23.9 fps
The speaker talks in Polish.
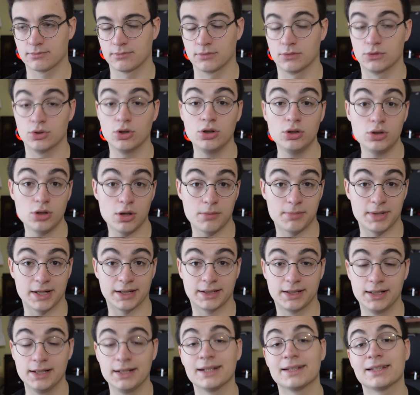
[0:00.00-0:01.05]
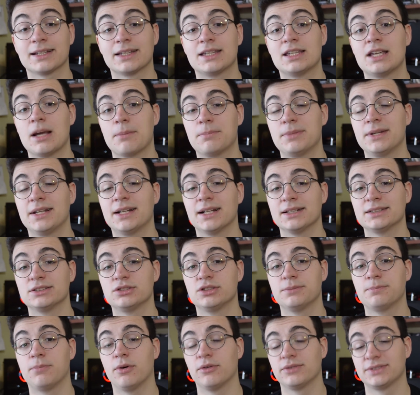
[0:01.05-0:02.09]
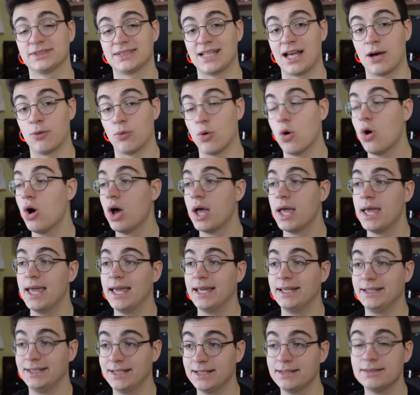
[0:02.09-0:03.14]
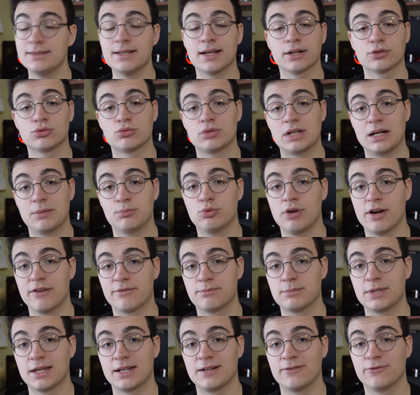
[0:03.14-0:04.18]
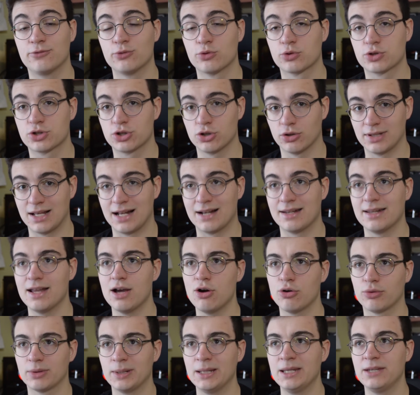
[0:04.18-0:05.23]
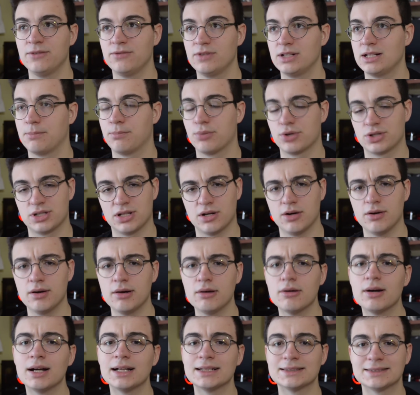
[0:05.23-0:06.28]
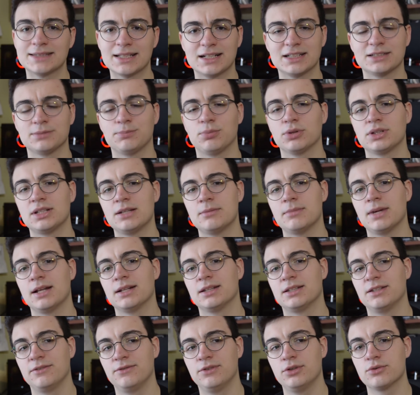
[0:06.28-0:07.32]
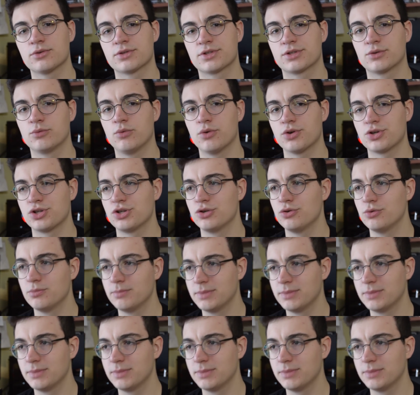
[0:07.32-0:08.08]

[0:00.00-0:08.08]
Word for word: No i dobra, kilka takich aplikacji powstało. Jedna, która była w miarę funkcjonalna, ok, chwilę podziałała, a zaraz potem antywirus zgłosił